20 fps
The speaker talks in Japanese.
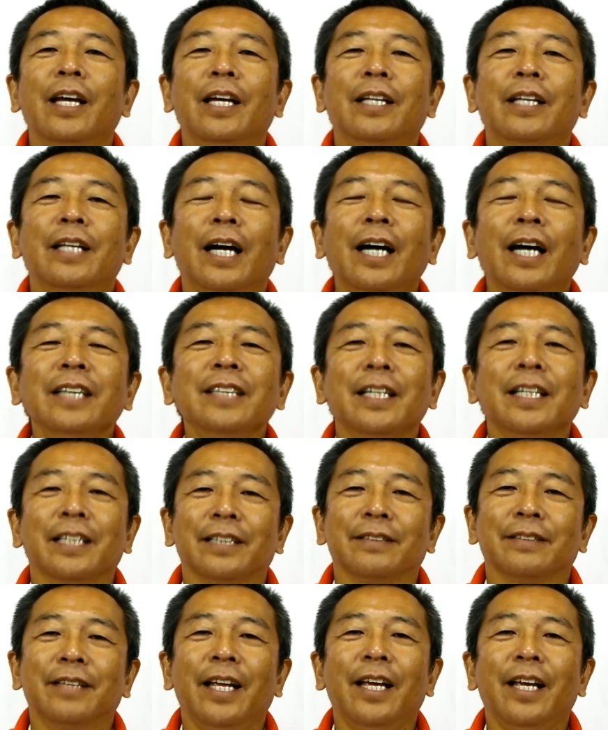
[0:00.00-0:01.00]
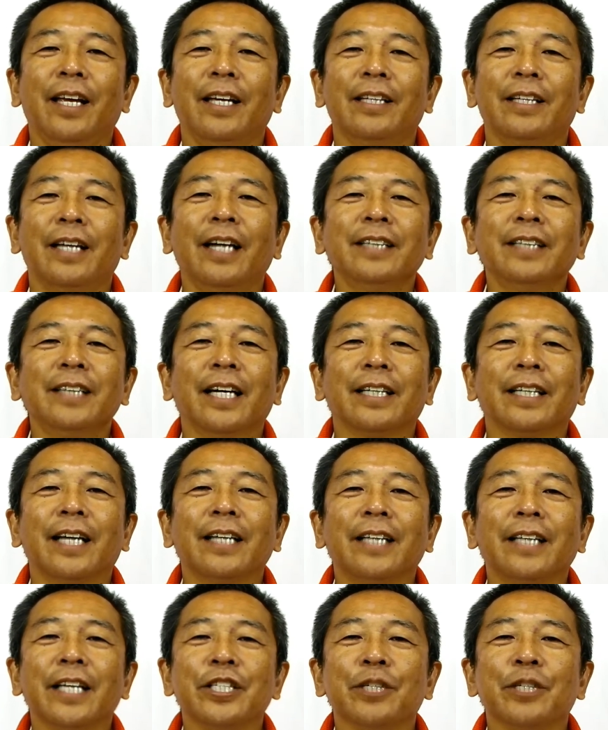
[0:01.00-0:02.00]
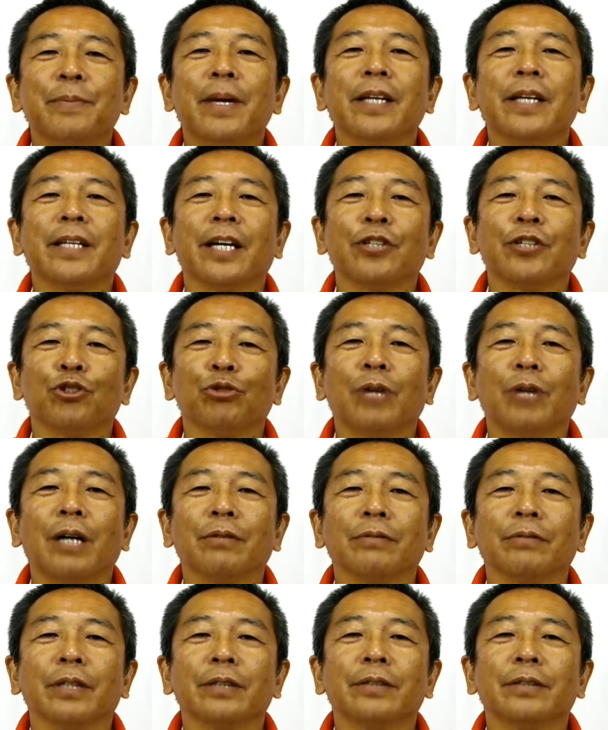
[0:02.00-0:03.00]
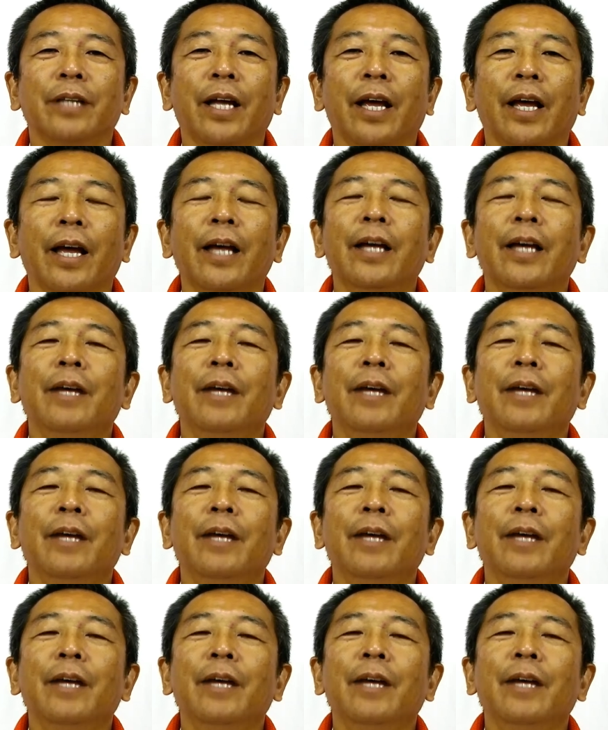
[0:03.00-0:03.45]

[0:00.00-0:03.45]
長さですね長さが大体1メーター1 0あるんですね